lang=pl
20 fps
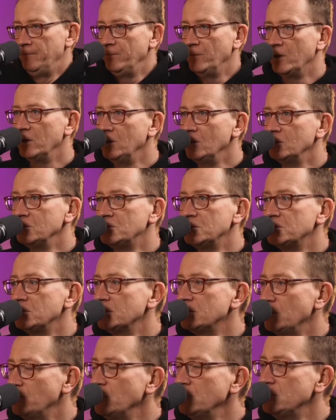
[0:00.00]
No i kończy się
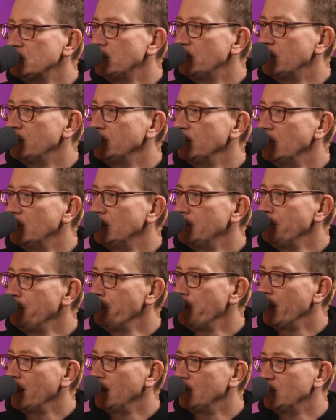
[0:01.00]
zabójstwem, nie?
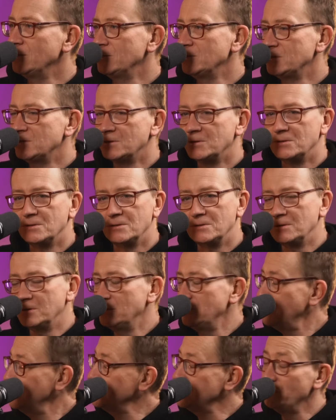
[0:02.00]
I to jest
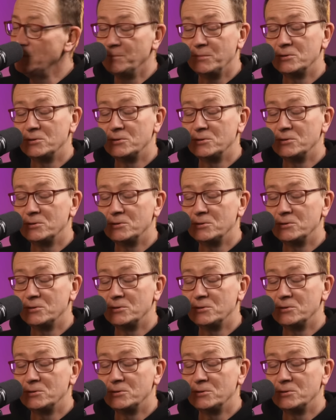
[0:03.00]
na samym